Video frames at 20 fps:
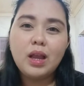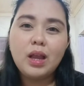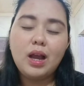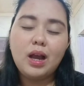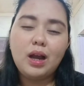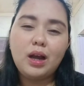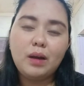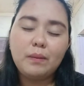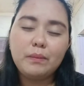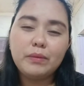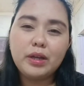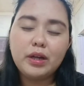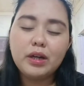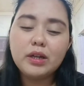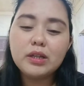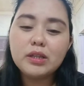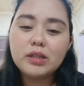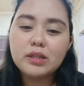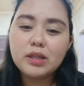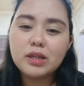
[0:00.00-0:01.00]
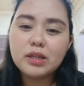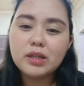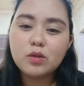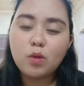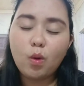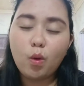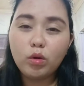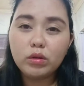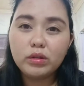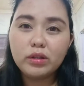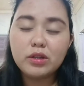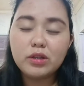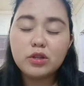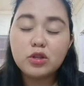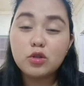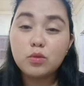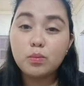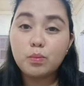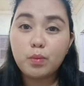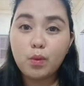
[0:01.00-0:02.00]
Um, there's this
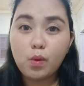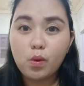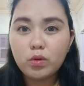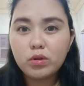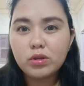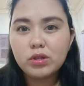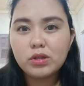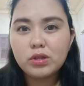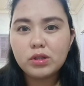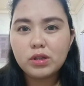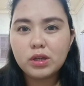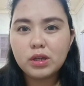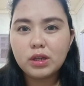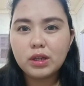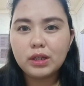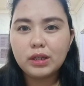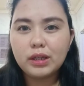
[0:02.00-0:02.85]
oldest post